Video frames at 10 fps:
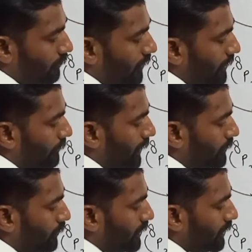फाइव
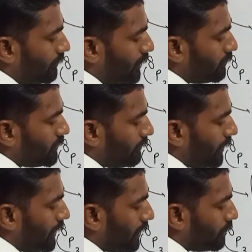फैक्टोरियल की वैल्यू मुझे
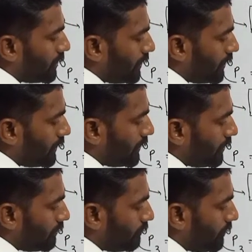फाइंड आउट करनी है